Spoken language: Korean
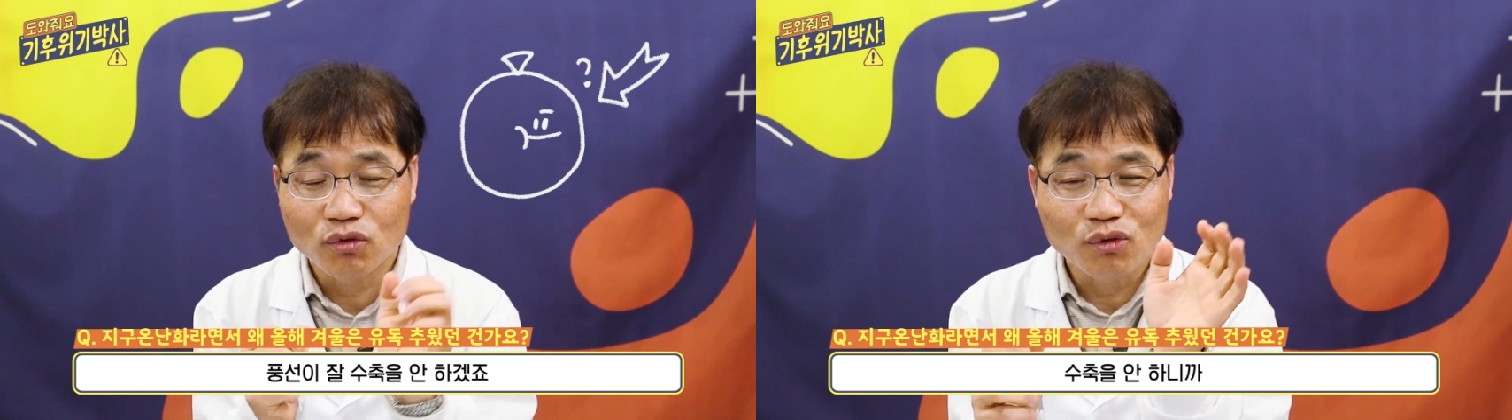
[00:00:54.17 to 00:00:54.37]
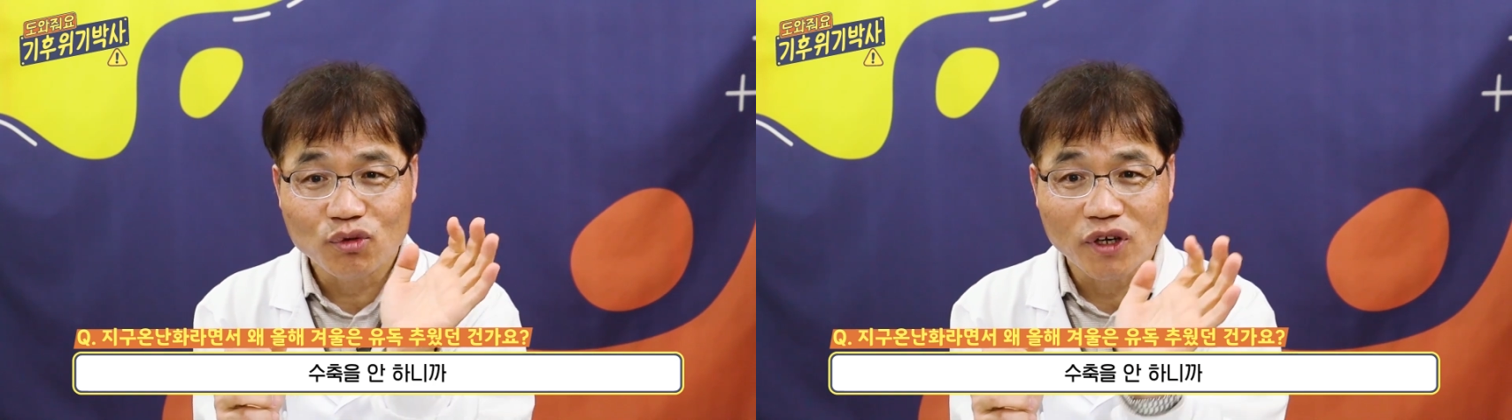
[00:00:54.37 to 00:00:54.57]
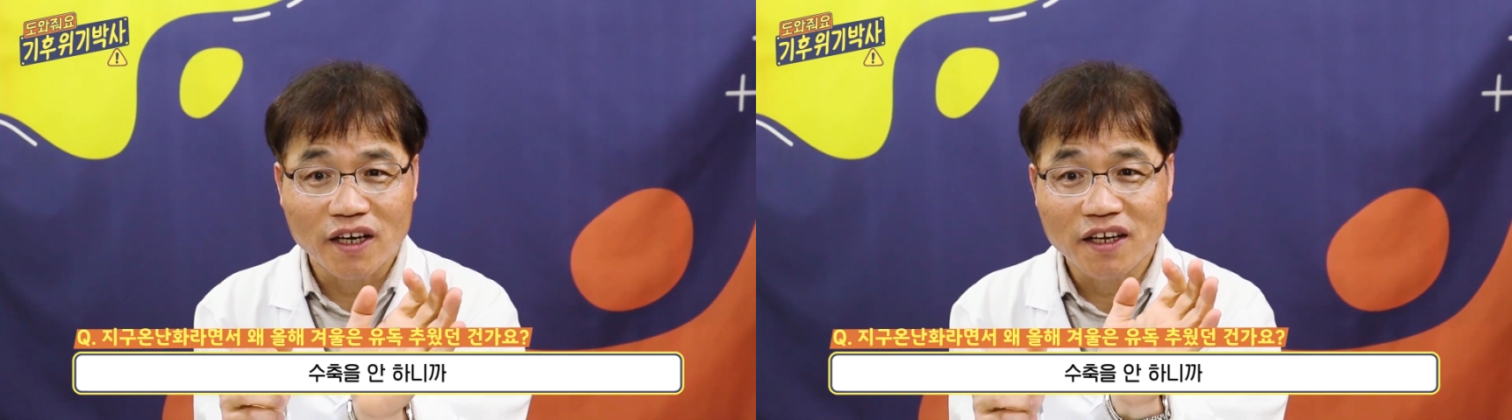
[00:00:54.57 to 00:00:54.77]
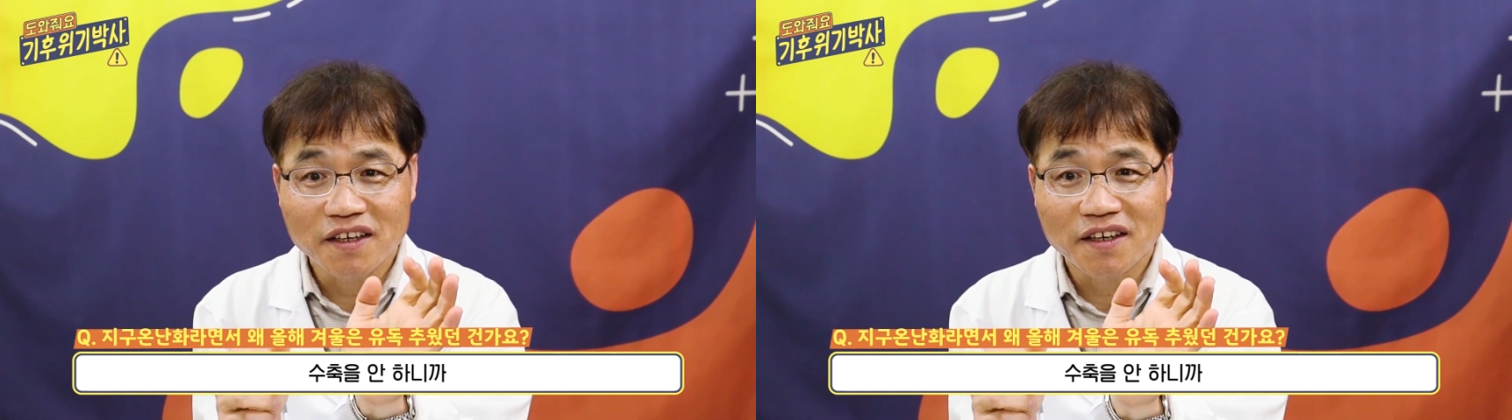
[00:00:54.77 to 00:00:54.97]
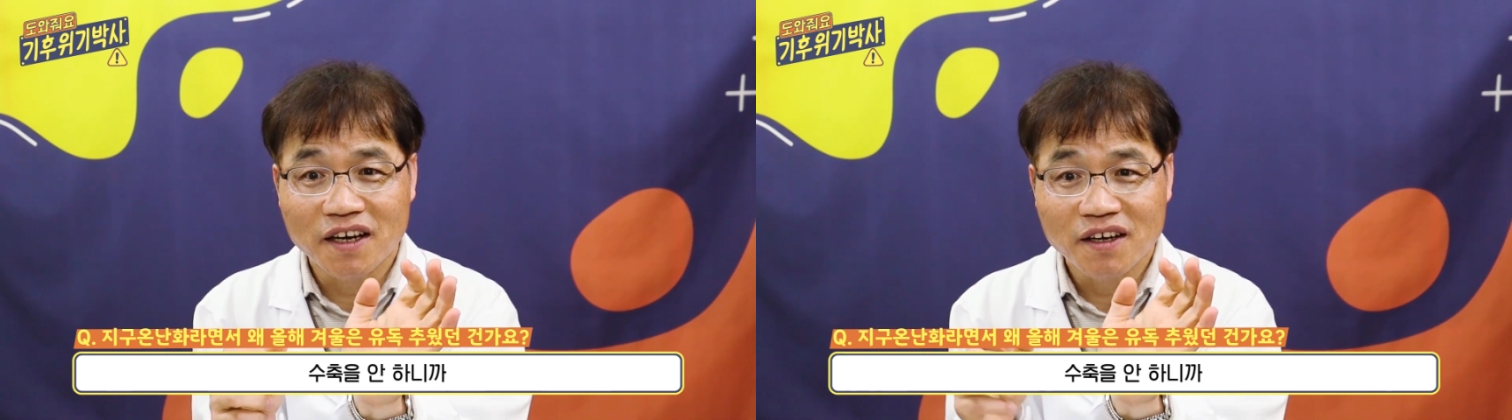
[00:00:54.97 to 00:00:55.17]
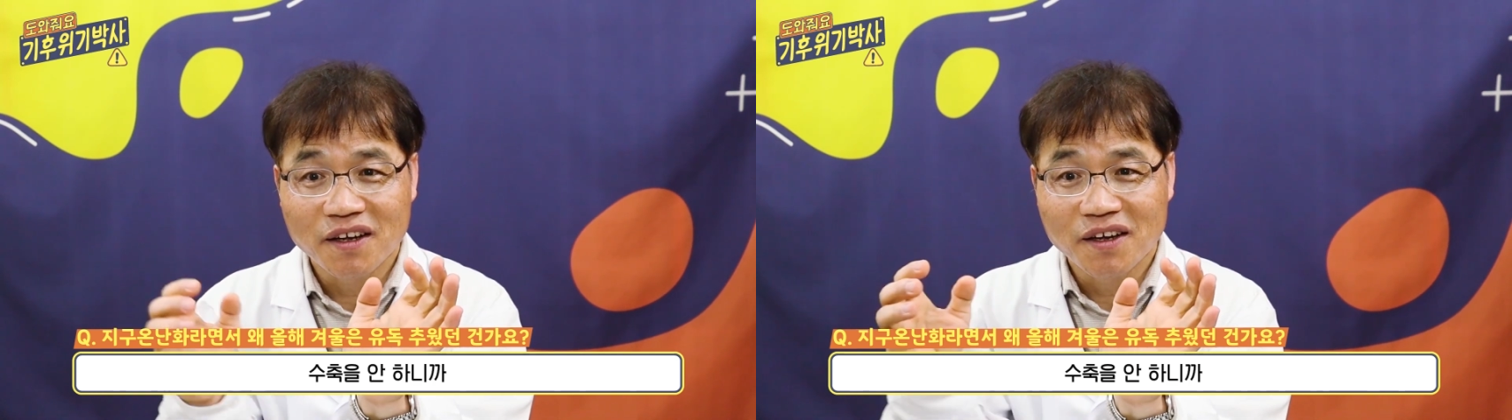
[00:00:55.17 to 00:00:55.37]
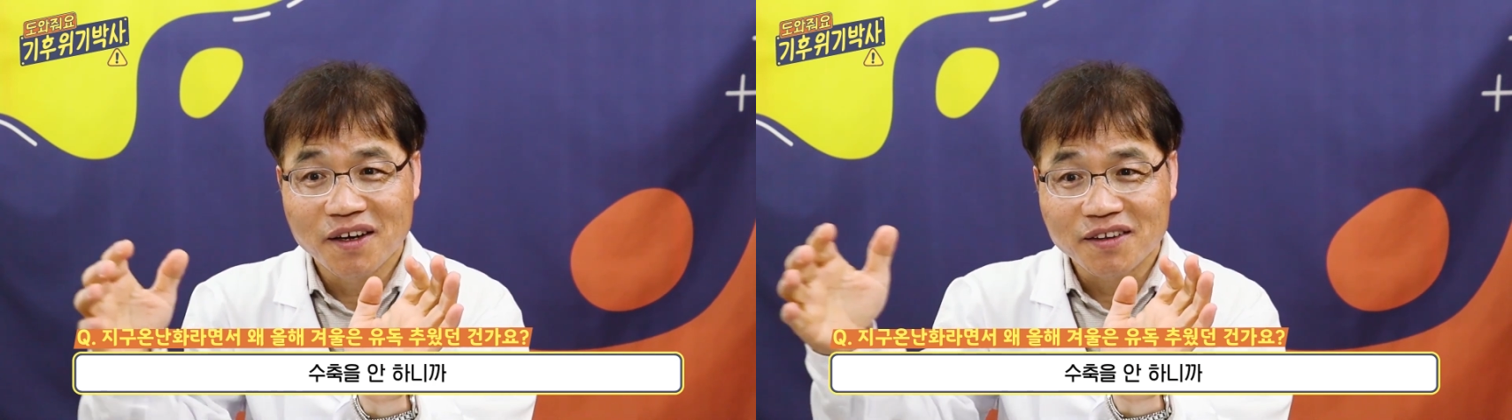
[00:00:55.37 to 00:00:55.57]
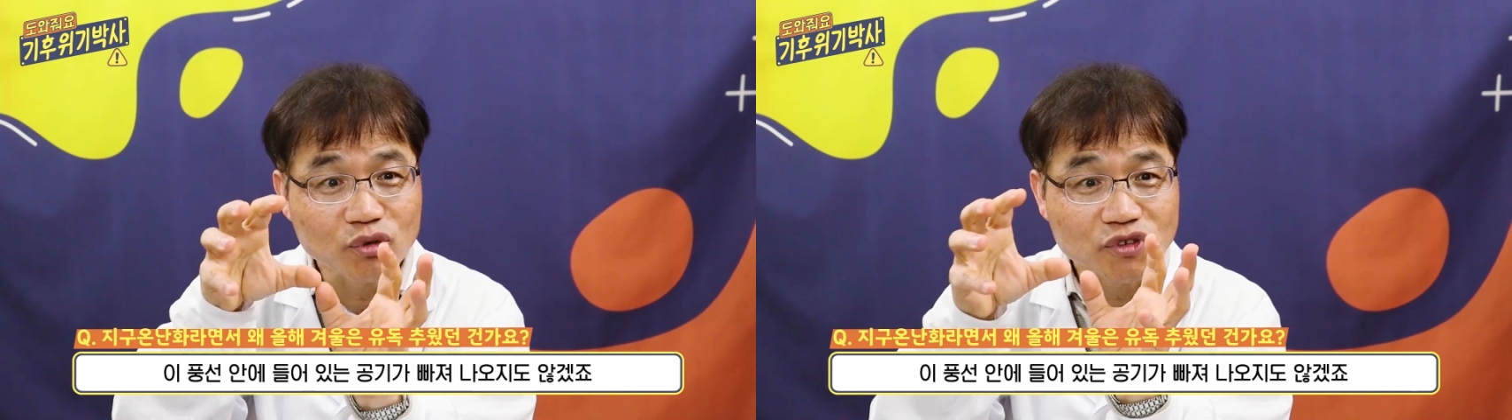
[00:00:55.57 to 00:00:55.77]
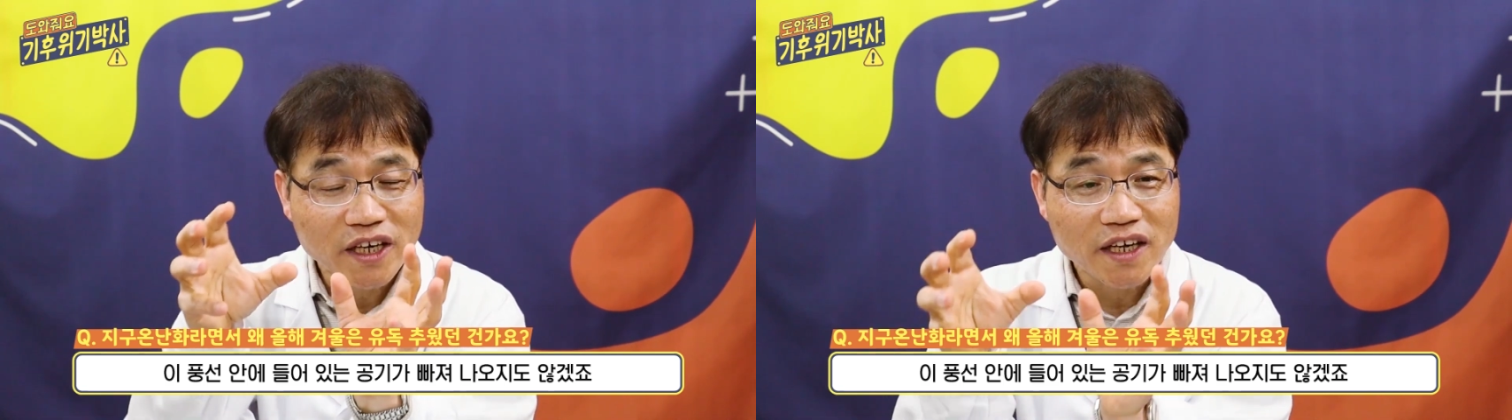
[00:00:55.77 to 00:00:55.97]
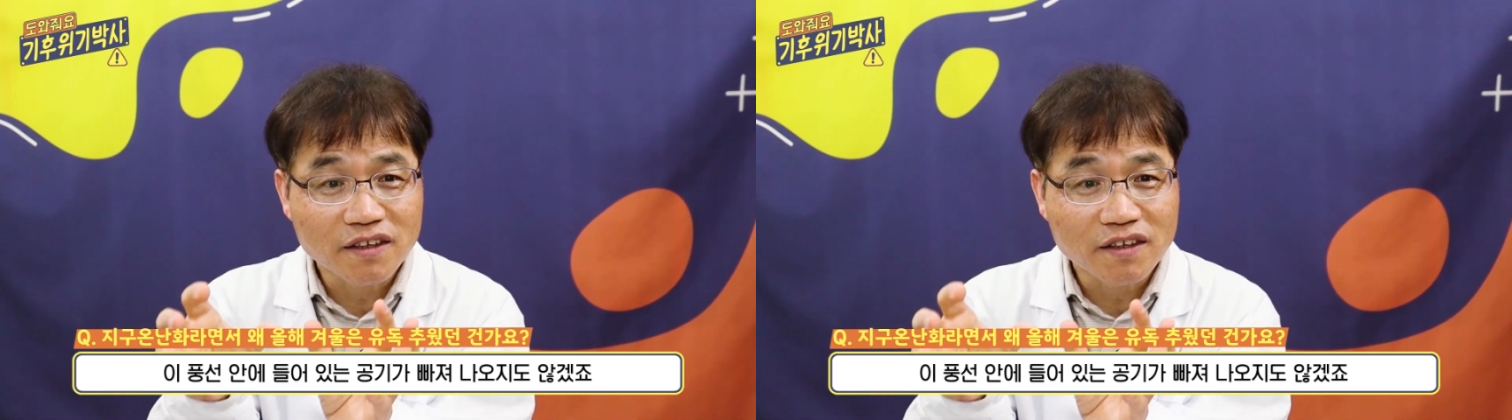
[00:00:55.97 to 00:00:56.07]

수축을 안 하니까 풍선